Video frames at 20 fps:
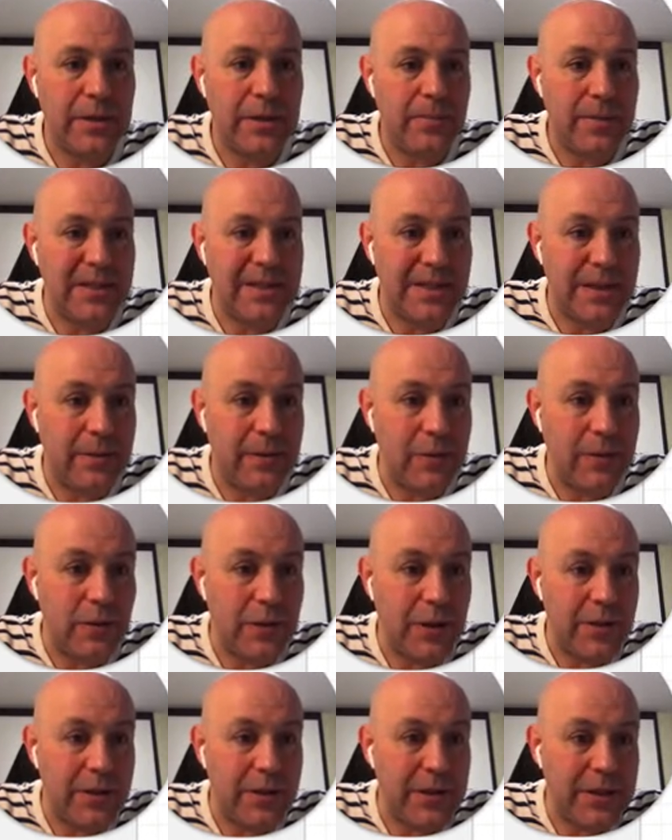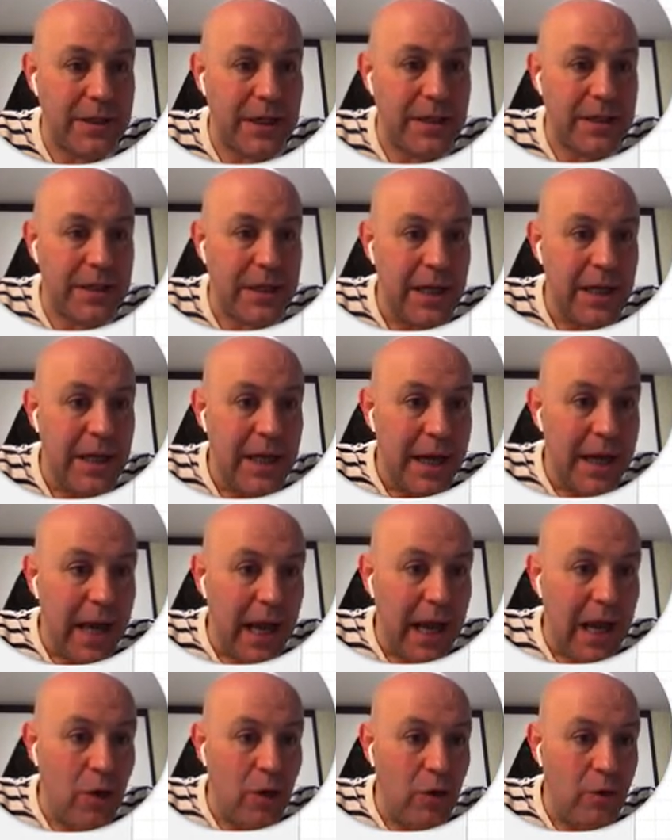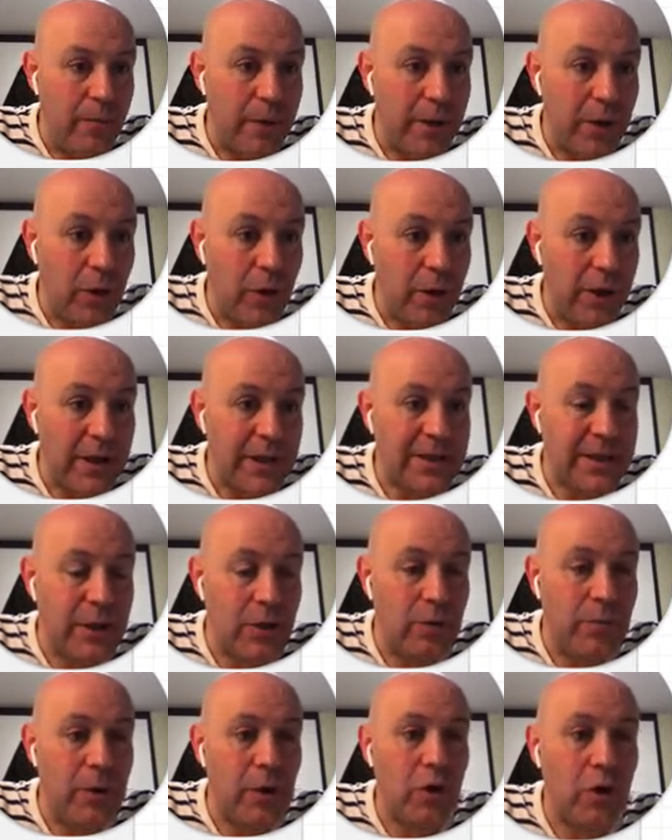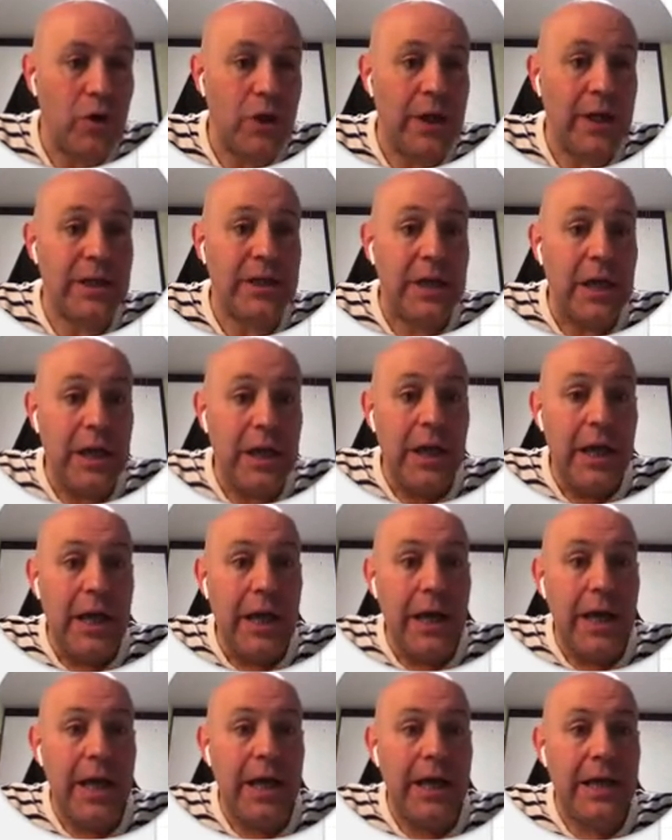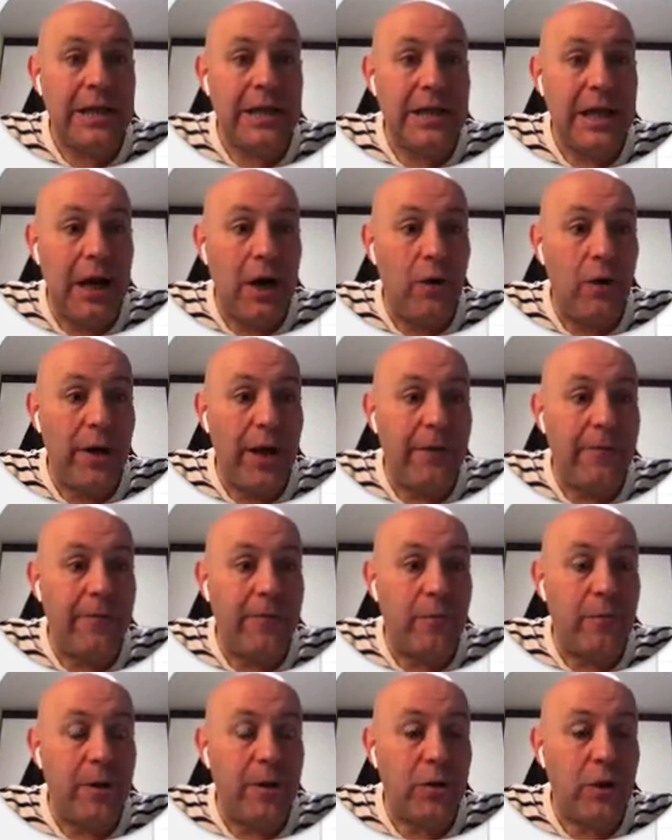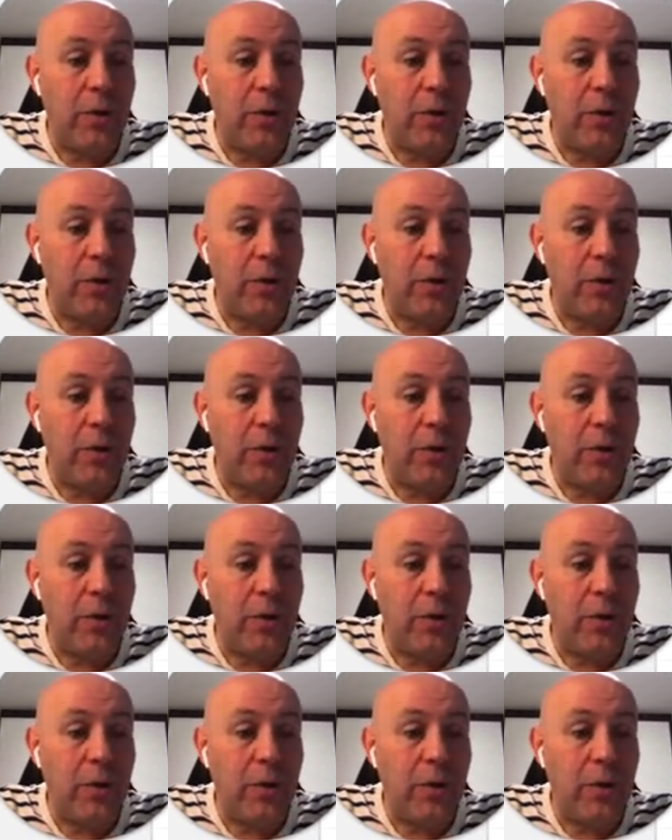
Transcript: me está escribiendo 16 el número, este número es, es la hora en formato de